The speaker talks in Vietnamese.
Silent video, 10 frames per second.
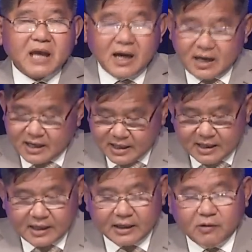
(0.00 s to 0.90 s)

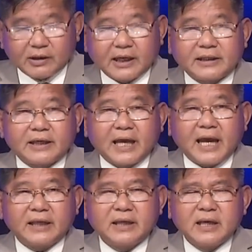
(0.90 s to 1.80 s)
À, câu này gây tranh
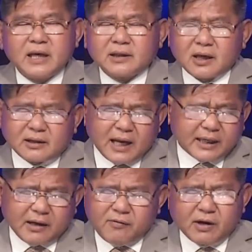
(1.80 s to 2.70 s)
cãi. Thực ra
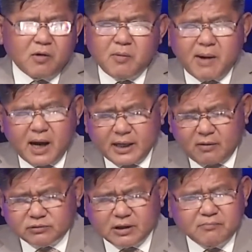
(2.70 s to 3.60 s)
này không không mới,
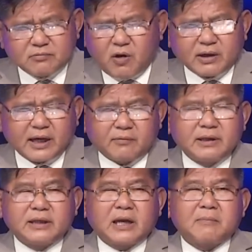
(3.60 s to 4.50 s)
ông Trump nói này cũng
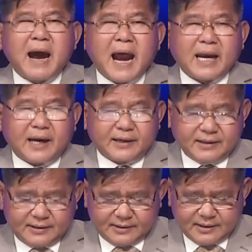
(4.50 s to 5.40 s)
ít là ba lần
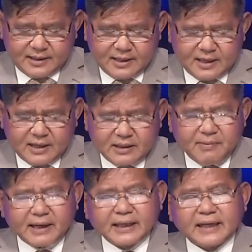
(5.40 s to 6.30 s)
nhưng
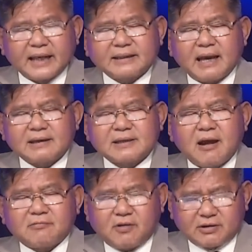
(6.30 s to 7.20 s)
mà kỳ này tại
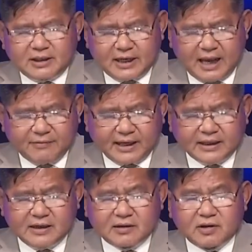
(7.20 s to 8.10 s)
sao nói trở lại và
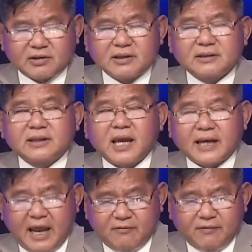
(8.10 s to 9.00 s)
ảnh hưởng nó như thế
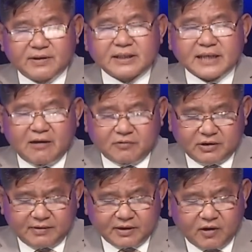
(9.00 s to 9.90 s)
nào và vì sao
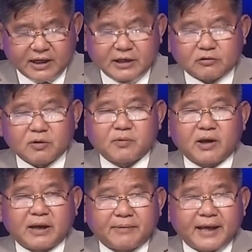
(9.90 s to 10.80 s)
nói như vậy đó là cái điều tôi muốn
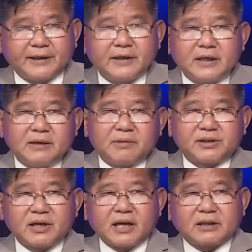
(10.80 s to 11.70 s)
nói ngày hôm nay mà
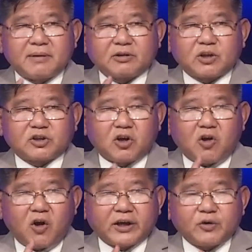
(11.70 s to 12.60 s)
trước hết chúng ta có thật cho
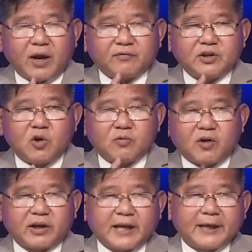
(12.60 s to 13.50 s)
coi cái đoạn video ông
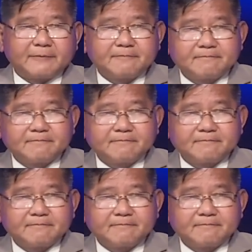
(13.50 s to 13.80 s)
nói cái này